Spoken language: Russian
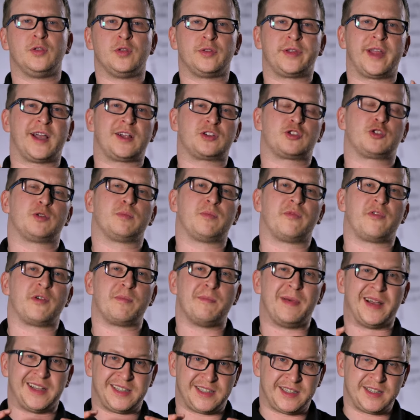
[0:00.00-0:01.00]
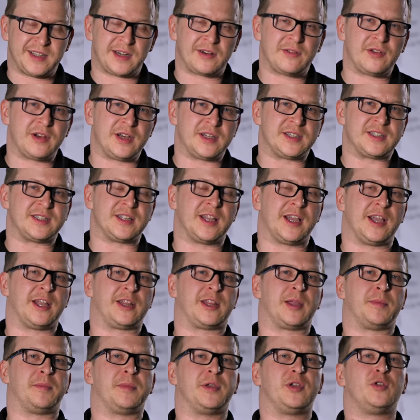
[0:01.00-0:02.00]
но так, чтобы вы базировались на
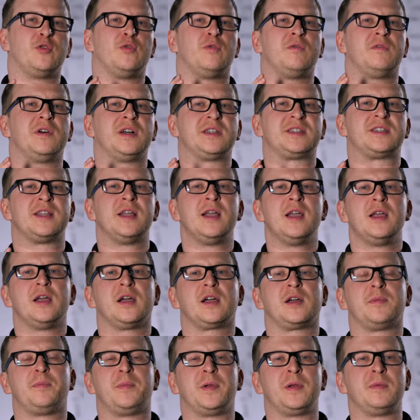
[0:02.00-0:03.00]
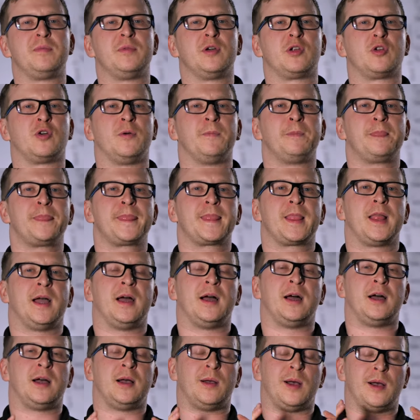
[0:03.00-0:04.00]
этом, и у вас, к примеру,
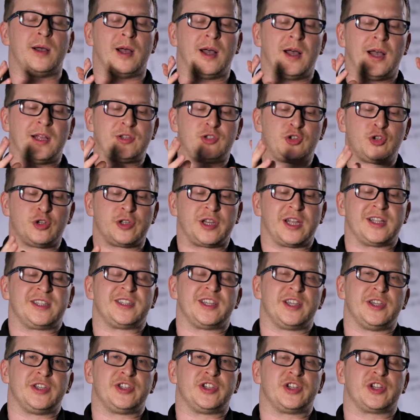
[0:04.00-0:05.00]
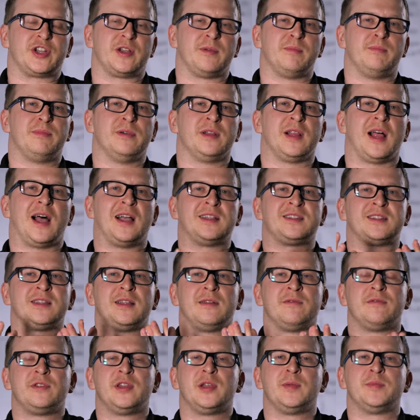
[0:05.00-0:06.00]
э, отчет оценщика был
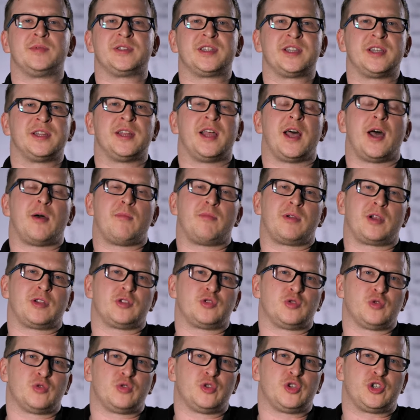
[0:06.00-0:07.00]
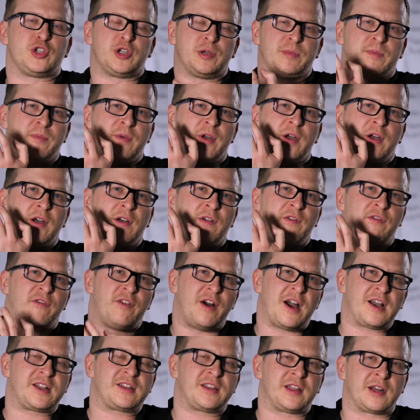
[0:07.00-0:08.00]
основным ценообразующим э,
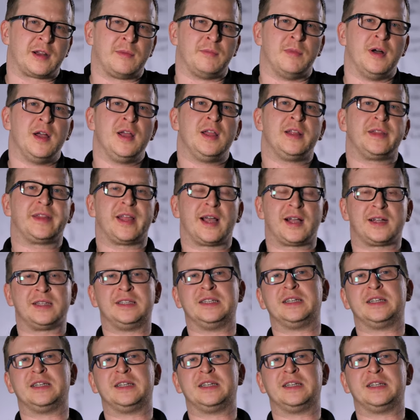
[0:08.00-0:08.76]
фактором, так